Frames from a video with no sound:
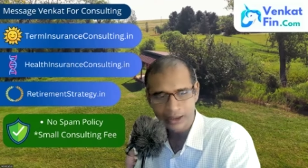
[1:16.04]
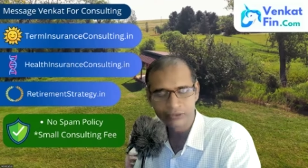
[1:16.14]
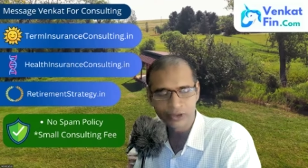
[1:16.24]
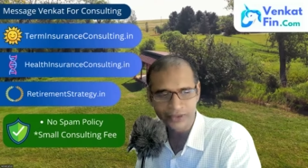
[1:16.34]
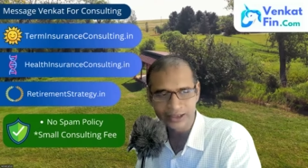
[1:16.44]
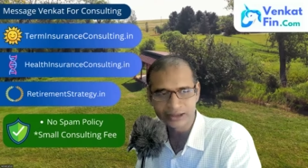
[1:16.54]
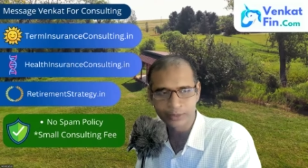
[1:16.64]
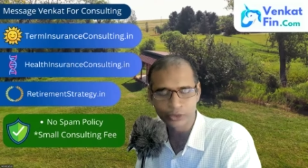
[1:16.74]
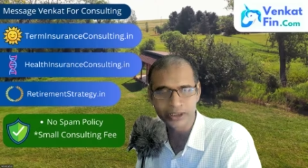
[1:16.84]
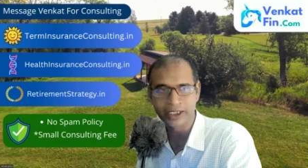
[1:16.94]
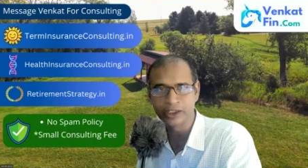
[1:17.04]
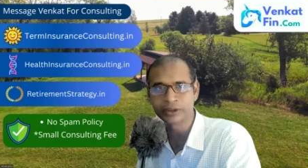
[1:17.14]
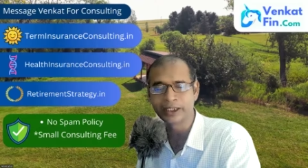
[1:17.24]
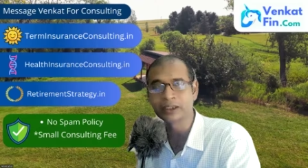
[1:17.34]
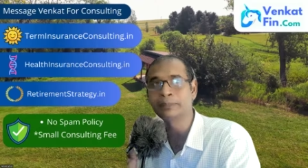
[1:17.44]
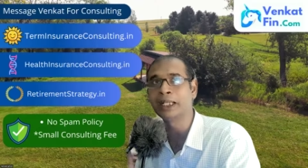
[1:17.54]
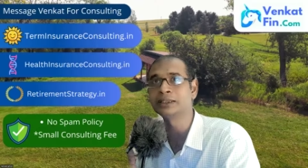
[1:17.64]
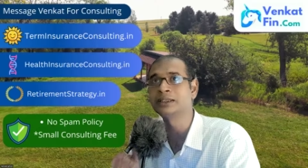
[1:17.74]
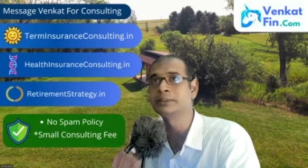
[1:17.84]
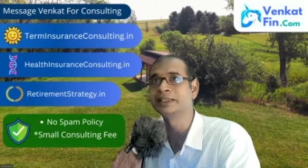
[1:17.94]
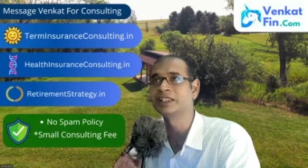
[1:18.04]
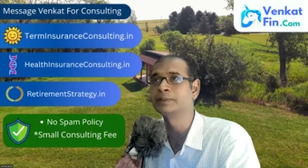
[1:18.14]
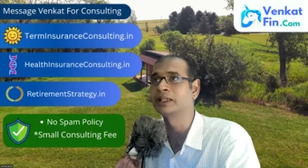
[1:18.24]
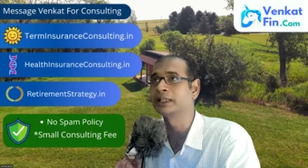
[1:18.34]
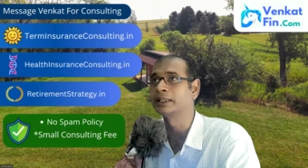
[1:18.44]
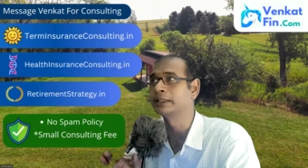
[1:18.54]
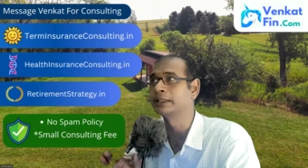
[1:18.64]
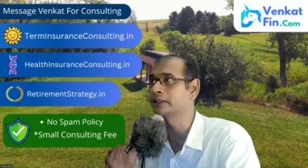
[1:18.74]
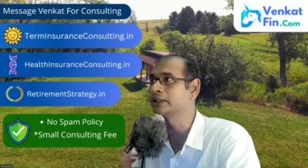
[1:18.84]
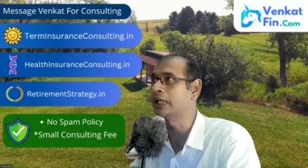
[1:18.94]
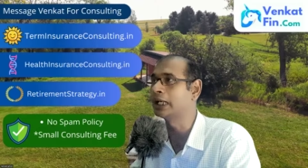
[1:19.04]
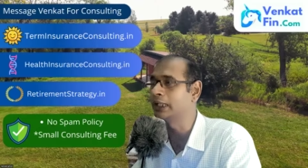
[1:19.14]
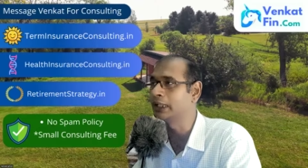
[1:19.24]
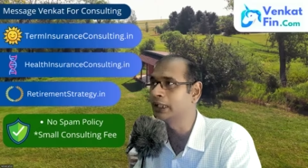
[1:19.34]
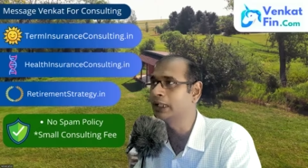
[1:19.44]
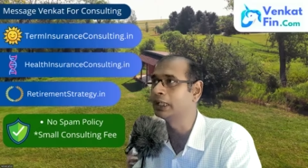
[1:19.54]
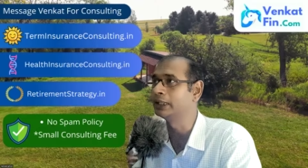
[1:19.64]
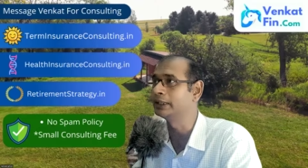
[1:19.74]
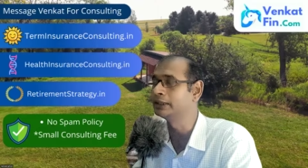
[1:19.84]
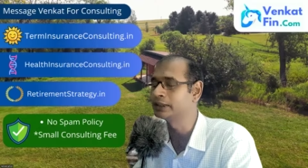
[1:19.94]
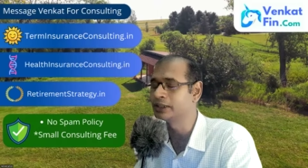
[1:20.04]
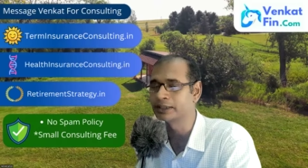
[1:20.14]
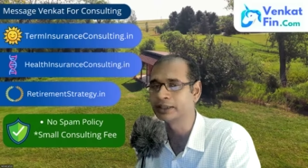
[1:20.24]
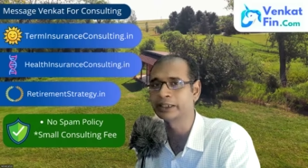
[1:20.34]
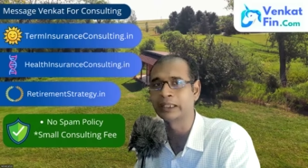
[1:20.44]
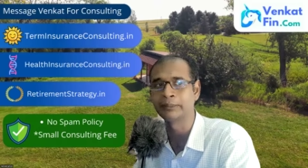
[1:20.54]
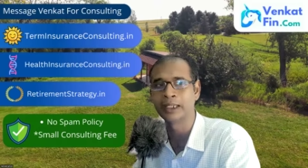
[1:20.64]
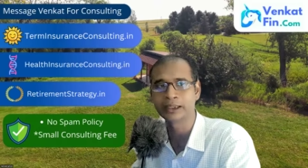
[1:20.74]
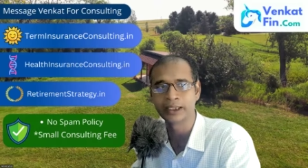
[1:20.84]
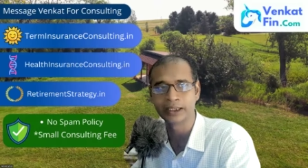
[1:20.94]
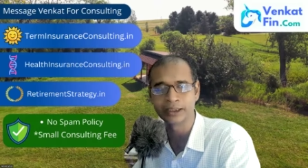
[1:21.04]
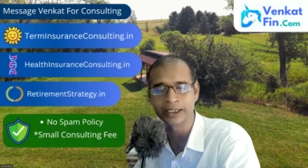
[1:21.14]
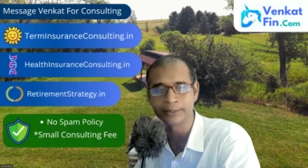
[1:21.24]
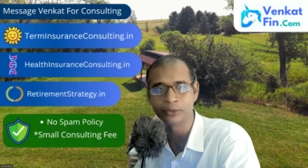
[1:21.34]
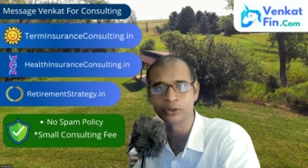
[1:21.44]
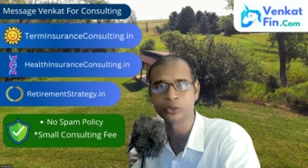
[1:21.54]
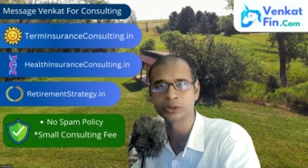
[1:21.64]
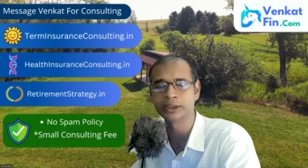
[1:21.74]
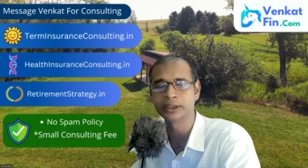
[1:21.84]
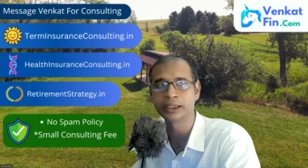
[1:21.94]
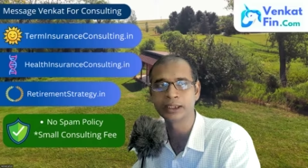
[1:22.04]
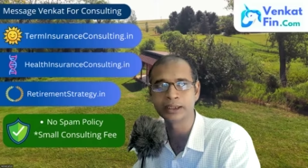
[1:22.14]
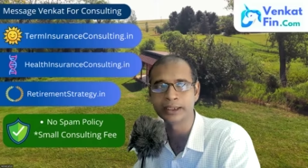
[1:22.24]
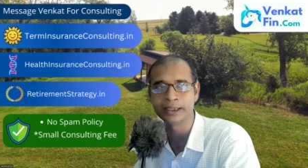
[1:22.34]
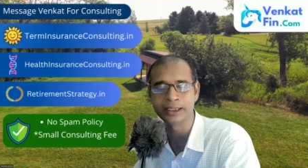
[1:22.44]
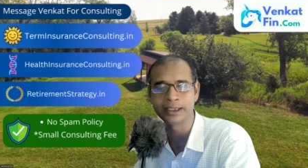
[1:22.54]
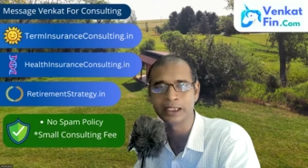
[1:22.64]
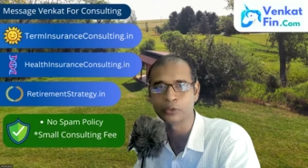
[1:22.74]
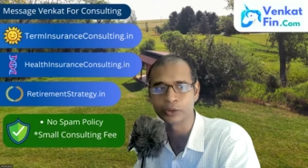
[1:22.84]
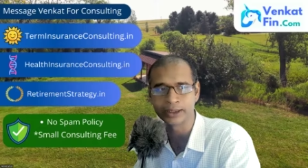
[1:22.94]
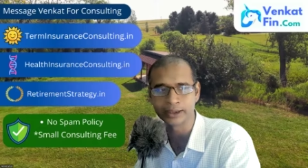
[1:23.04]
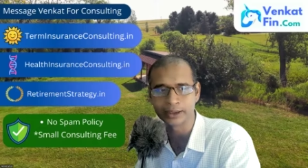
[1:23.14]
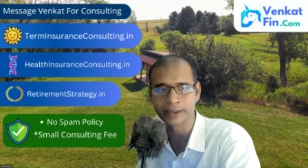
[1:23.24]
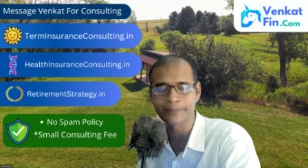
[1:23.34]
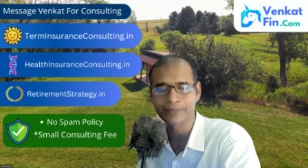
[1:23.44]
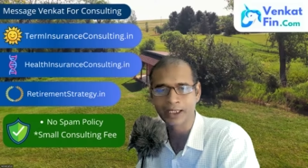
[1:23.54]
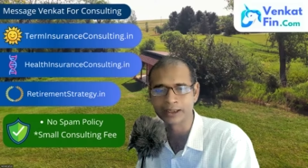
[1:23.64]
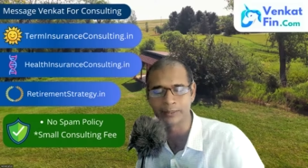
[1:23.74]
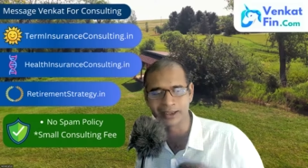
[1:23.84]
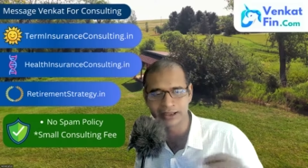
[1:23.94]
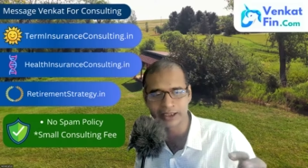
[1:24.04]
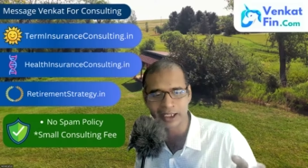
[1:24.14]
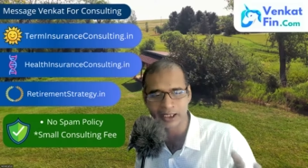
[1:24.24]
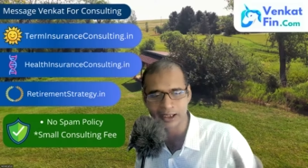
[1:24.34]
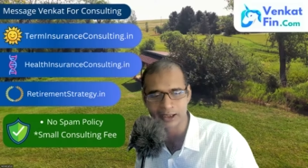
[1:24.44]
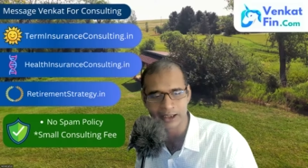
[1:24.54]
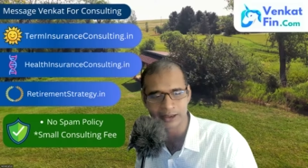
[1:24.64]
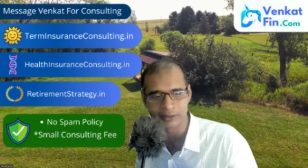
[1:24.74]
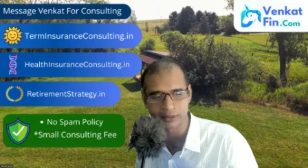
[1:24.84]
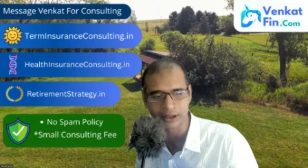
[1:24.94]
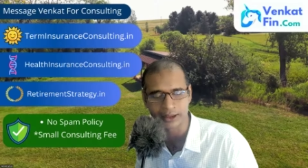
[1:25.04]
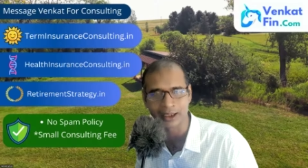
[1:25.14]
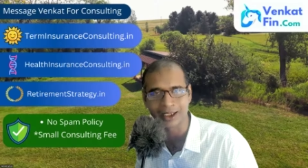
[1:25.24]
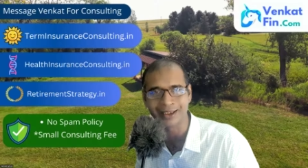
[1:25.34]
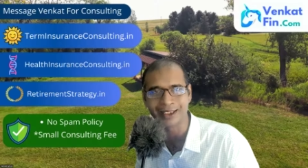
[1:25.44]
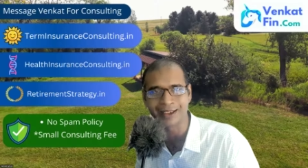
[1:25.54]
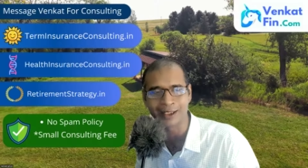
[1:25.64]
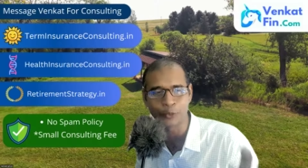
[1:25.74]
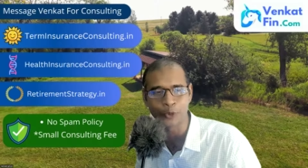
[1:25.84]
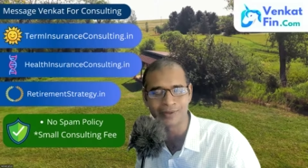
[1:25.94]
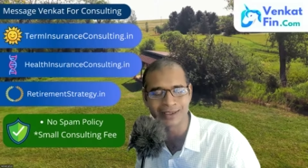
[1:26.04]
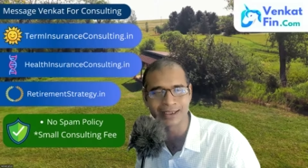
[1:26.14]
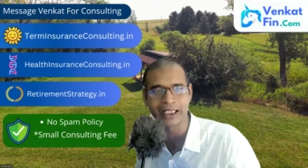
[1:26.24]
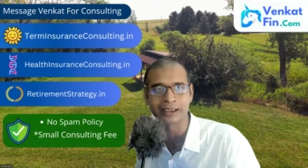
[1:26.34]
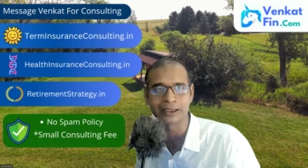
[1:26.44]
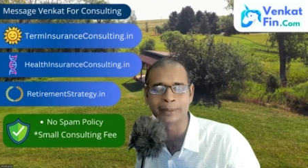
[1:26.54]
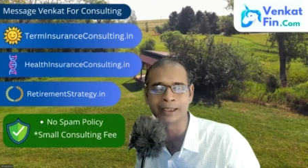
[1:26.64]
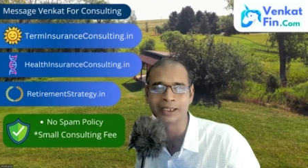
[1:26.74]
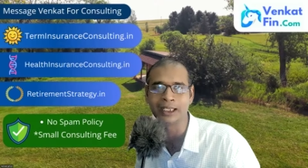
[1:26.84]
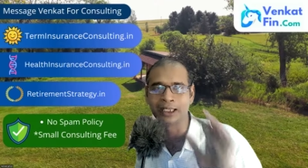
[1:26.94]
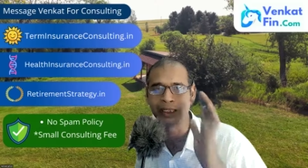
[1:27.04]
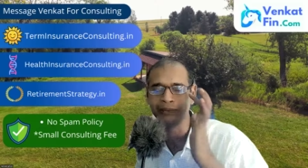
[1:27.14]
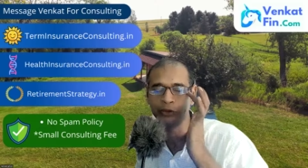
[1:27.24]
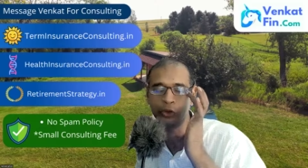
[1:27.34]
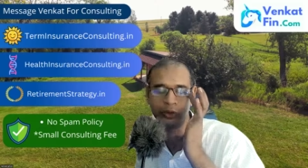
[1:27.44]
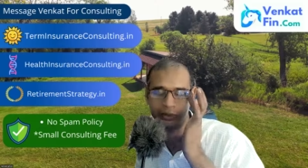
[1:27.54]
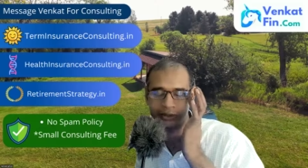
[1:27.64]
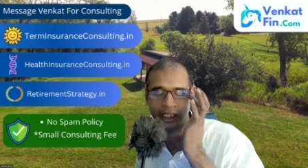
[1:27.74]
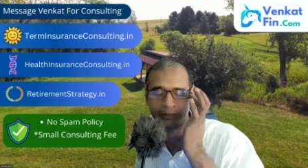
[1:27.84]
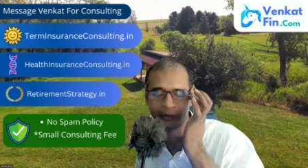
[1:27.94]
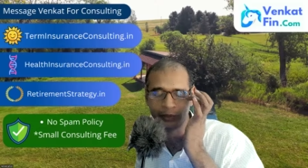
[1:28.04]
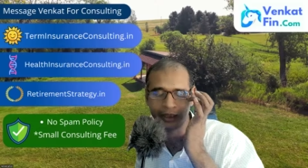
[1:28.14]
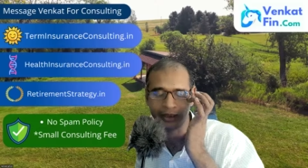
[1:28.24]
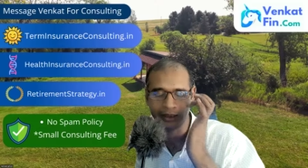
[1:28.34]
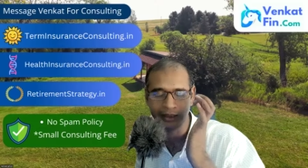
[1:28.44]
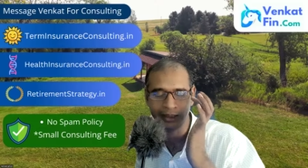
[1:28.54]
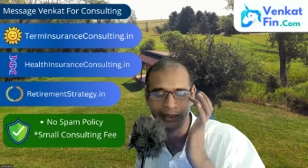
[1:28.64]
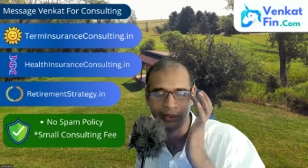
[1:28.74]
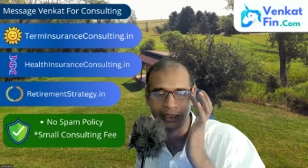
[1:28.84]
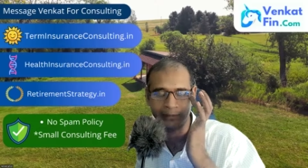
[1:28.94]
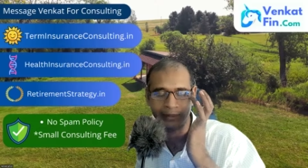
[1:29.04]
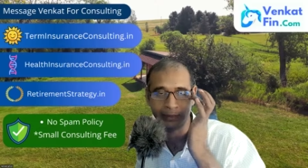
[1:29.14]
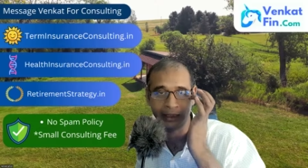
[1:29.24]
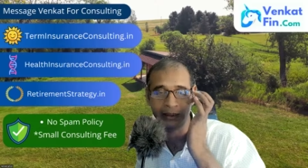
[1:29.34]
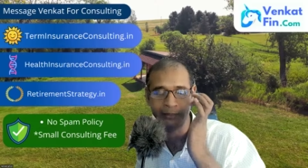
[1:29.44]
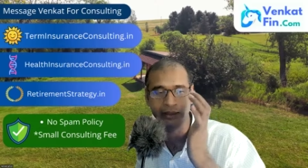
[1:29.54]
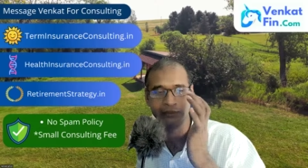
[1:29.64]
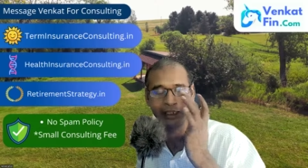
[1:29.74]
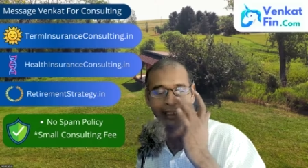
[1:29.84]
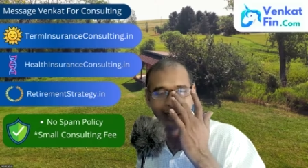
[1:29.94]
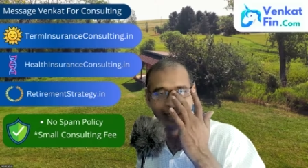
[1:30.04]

இவர் ஃபண்ட்ஸ் இப்படி கொஞ்சம் ரெடியூஸ் ஆயிருக்கு பார்த்துட்டு மெசேஜ் பண்ணுறாரு எனக்கு காலையில் எழுந்திரிச்சு எங்கள் அம்மாவுக்கு நான் டீ போட்டு கொடுத்துட்டு இட்லிலாம் ஊற்றிட்டு அந்த மிக்சி ஜாரில் எல்லாத்தையும் அந்த கண்டென்ட்லாம் போட்டு வச்சுட்டு அதுக்கப்புறம் தான் ஐ வில் கோ ஸ்டார்ட் மை ஒர்க் என்னோட லேப்டாப்பே ஆன் பண்ணுவேன்